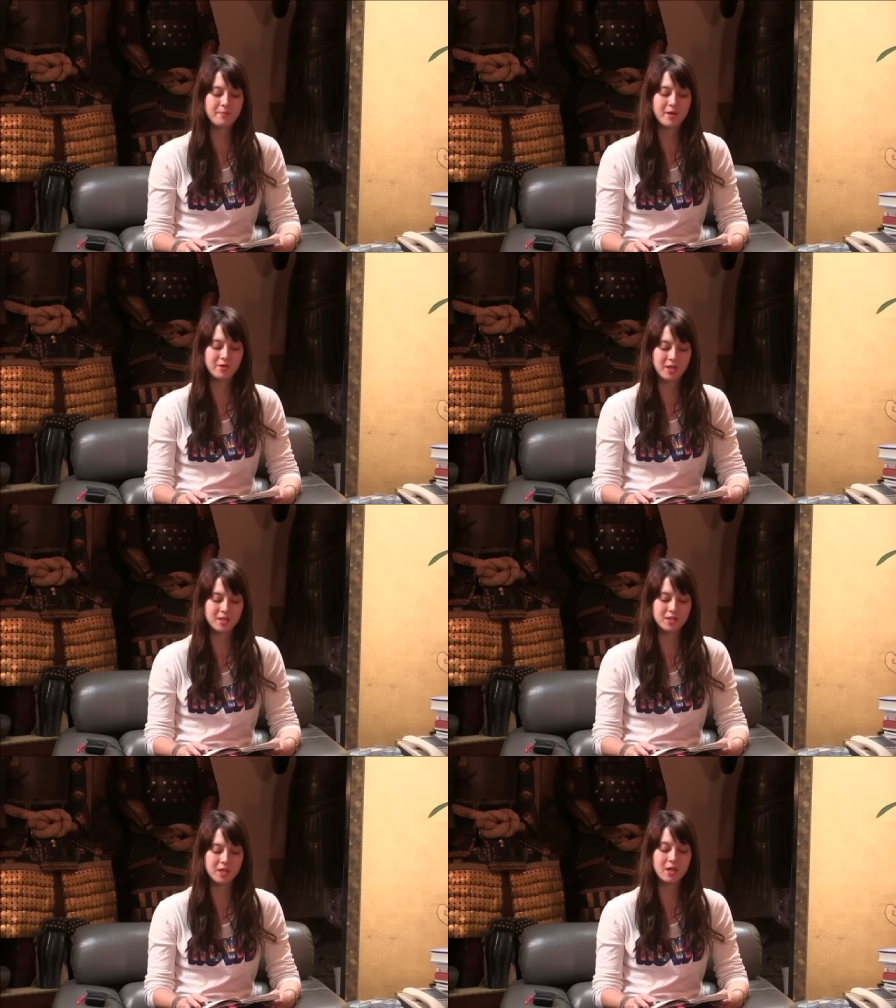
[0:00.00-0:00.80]
より
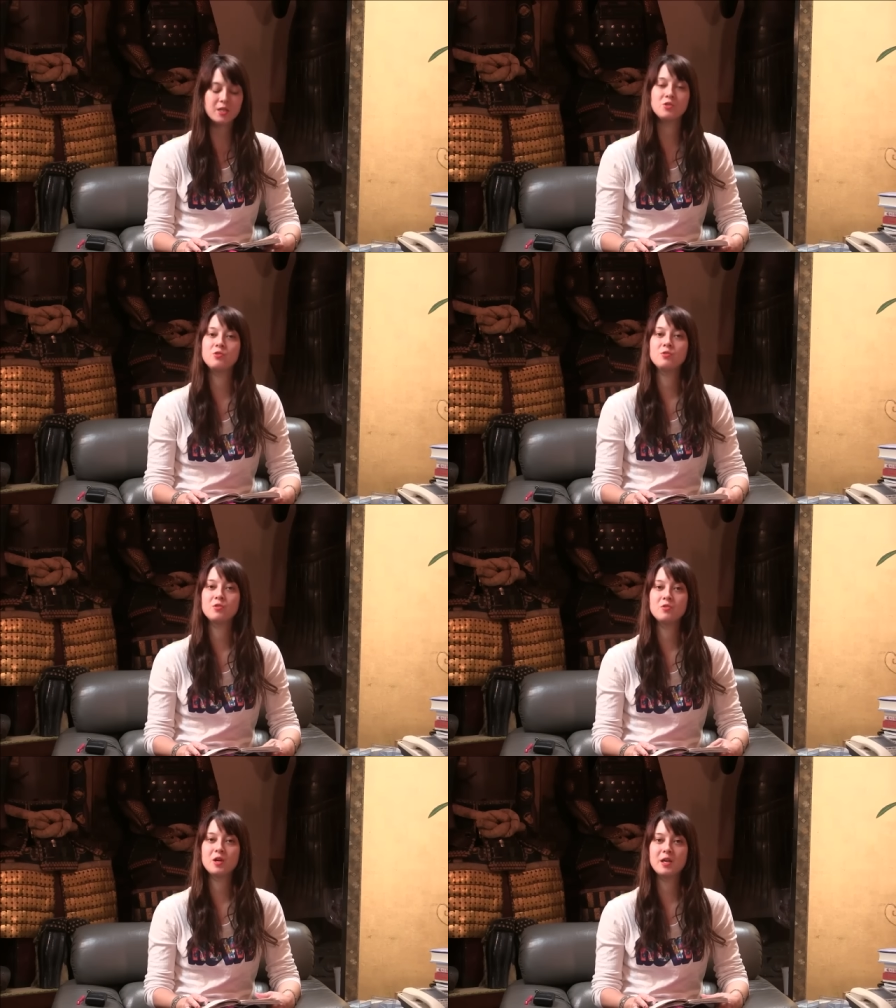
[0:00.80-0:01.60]
社会宗教
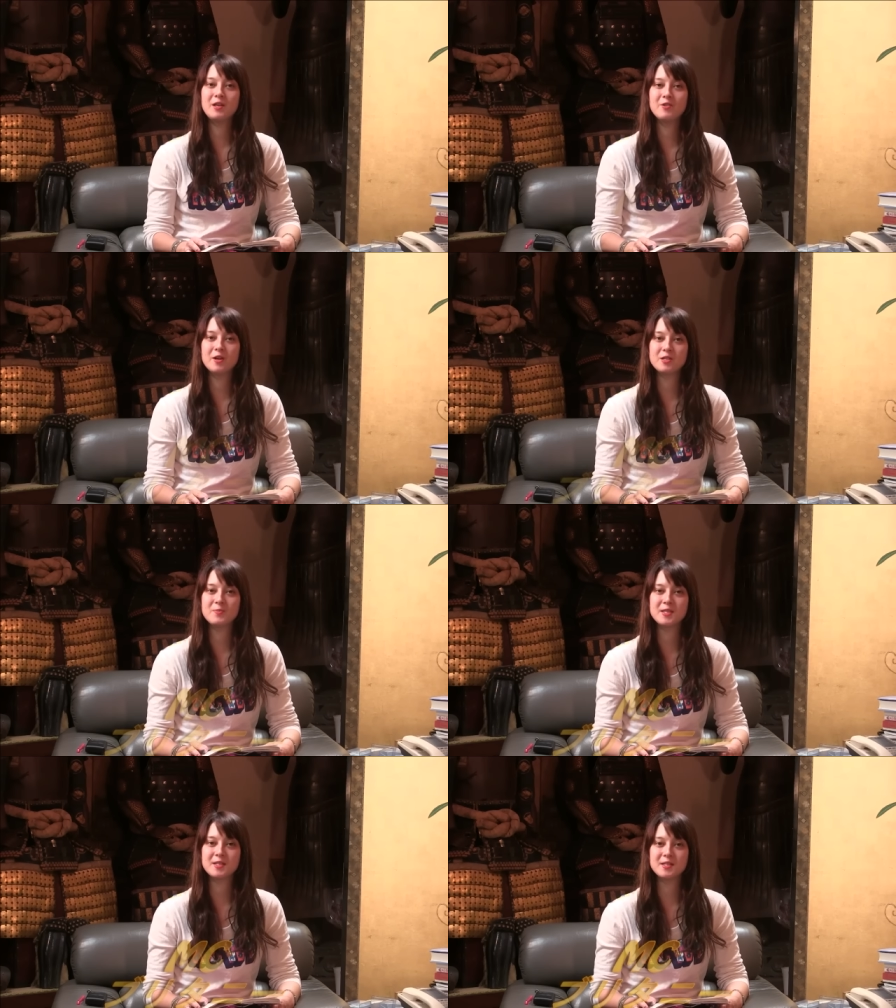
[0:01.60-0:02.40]
会議を始め
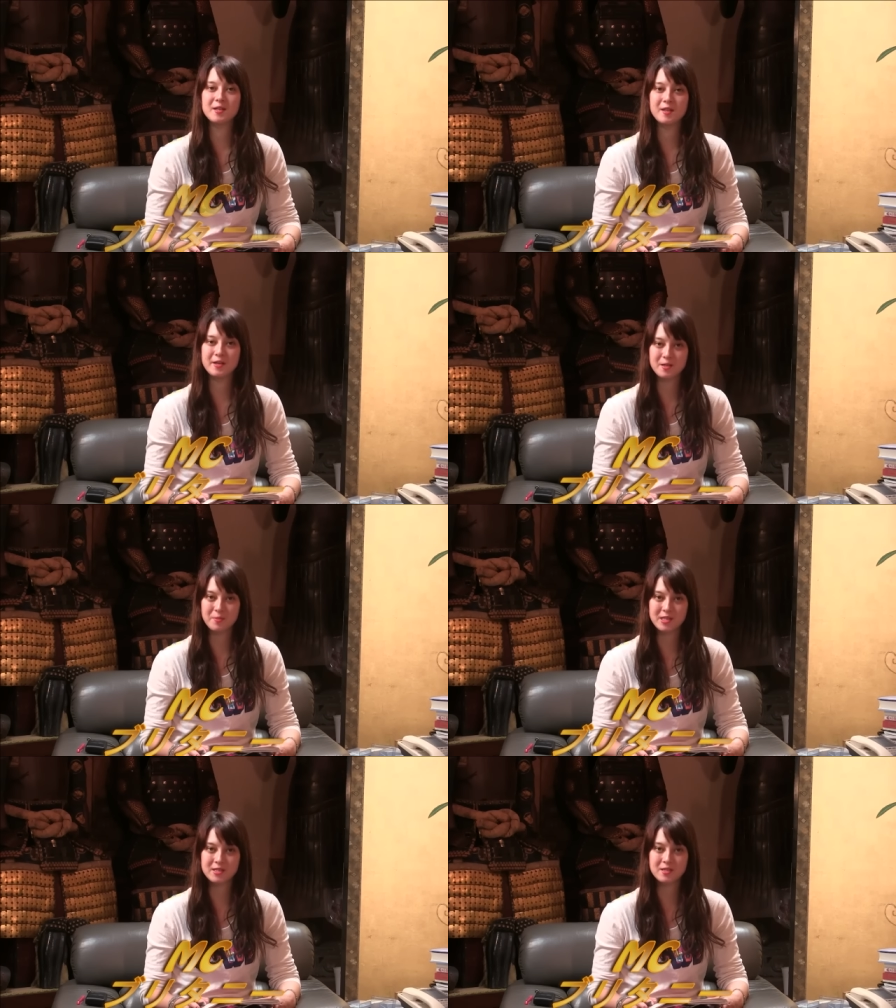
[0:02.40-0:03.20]
させていただきま
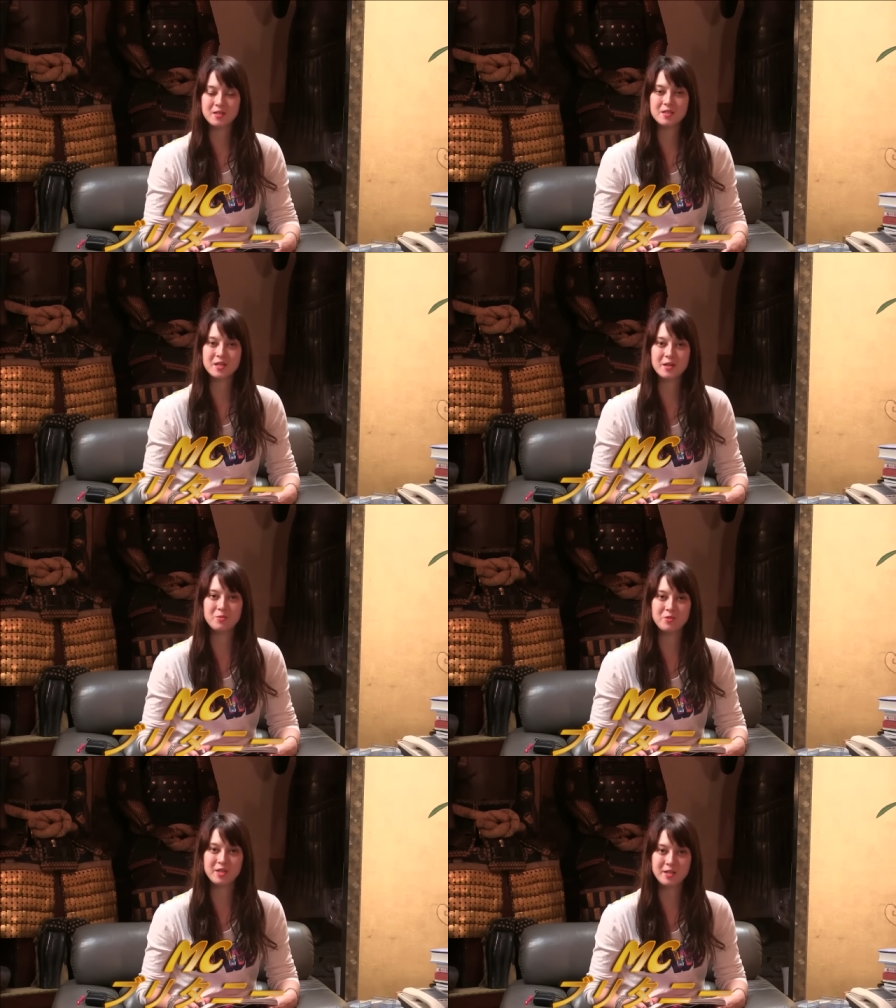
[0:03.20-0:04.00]
す。司会の
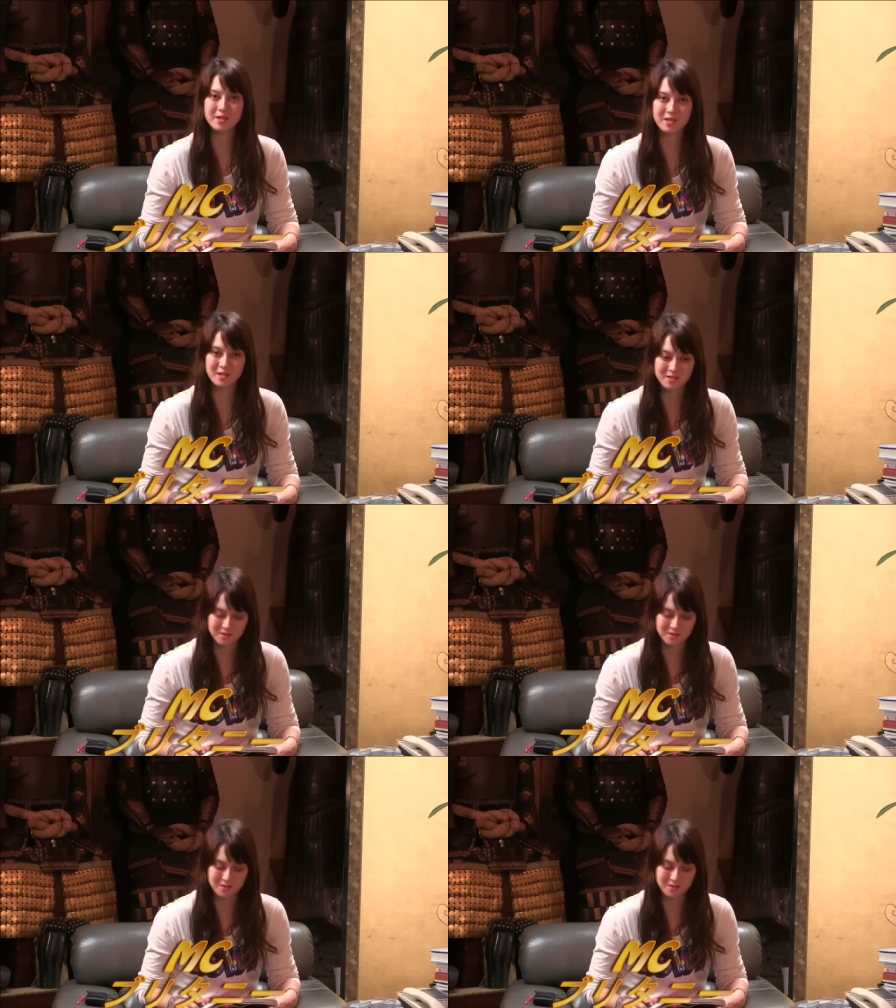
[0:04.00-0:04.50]
ブリタニーです。よ